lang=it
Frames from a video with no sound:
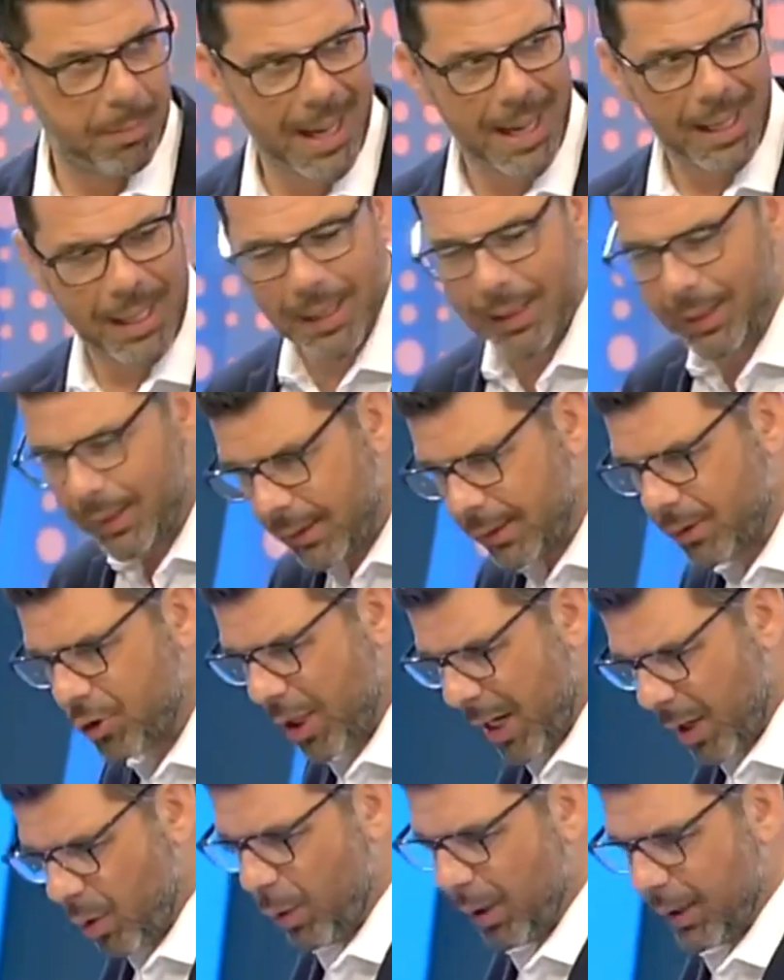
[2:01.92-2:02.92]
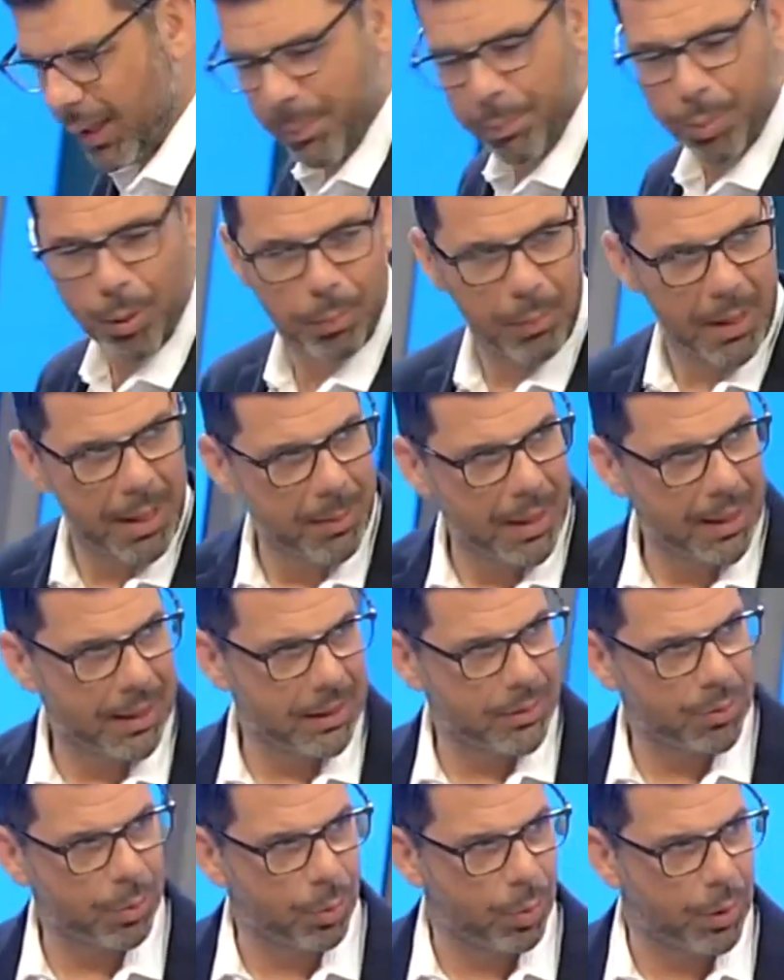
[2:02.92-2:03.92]
ma eh, c'è sì. qualche problema
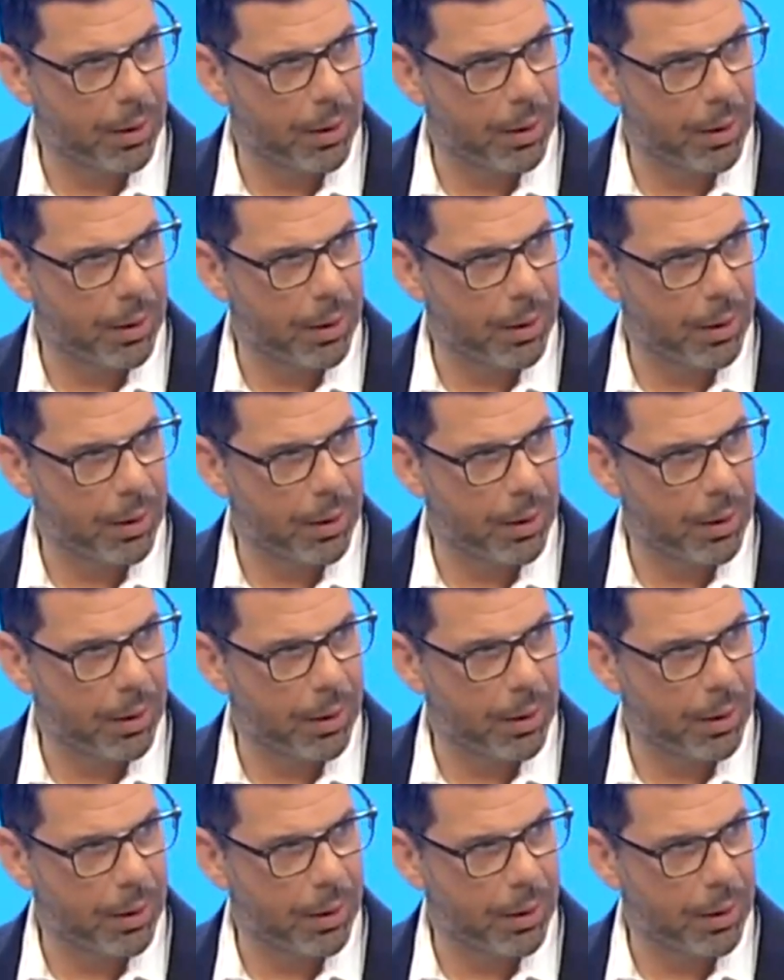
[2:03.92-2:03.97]
anche su